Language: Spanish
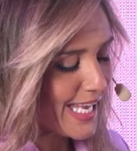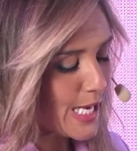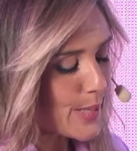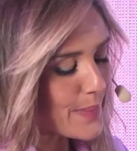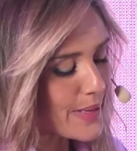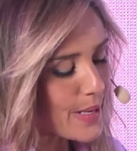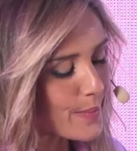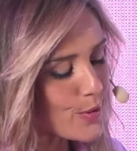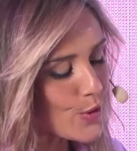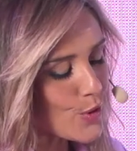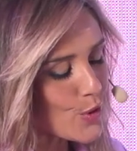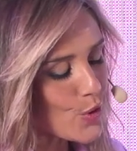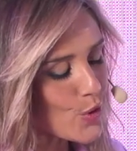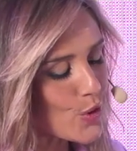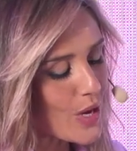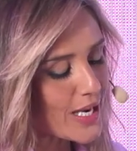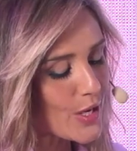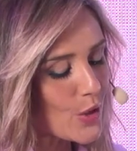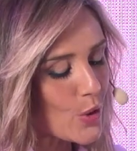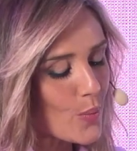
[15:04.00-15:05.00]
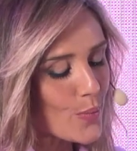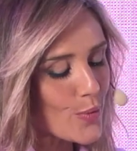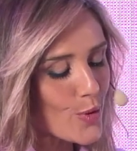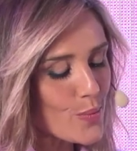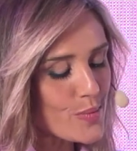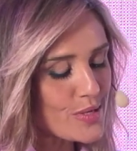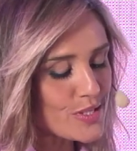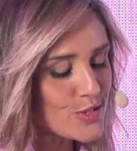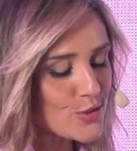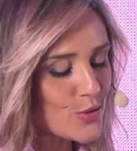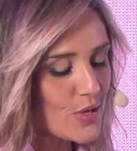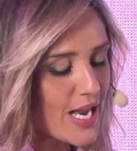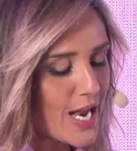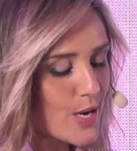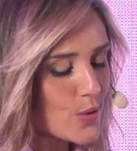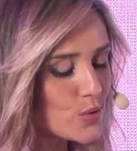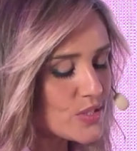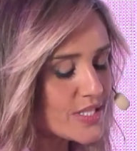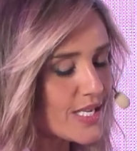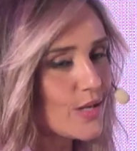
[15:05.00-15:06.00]
El premio al compromiso en la
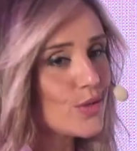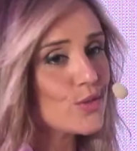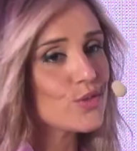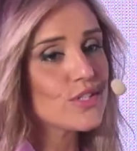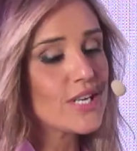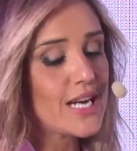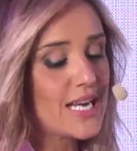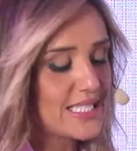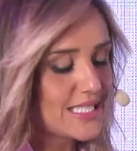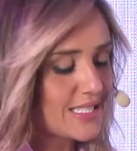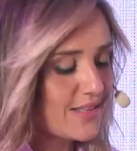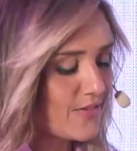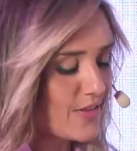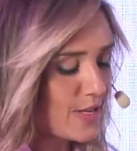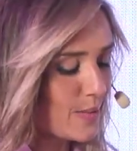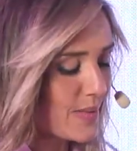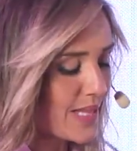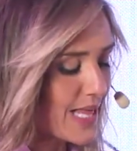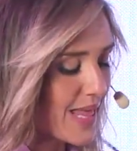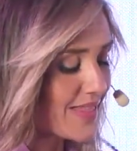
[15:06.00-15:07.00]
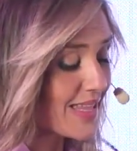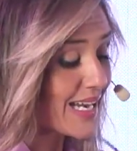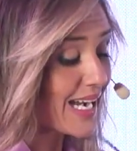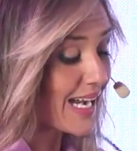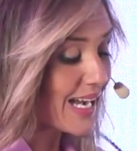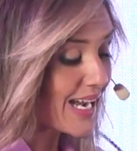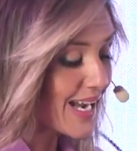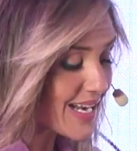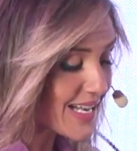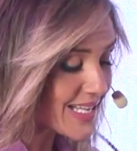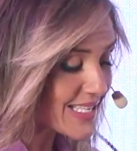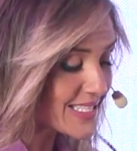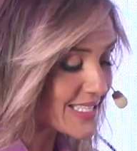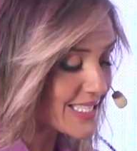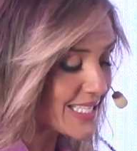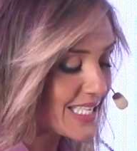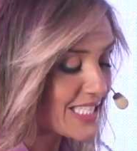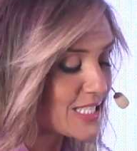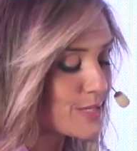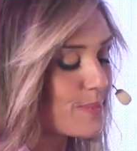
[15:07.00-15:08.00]
lucha contra las enfermedades
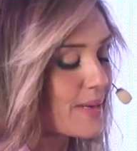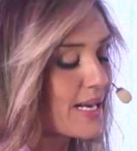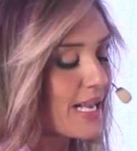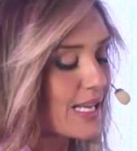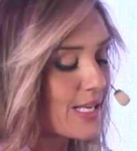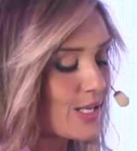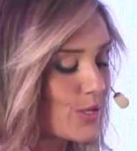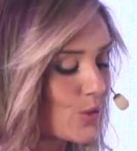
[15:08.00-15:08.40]
raras es para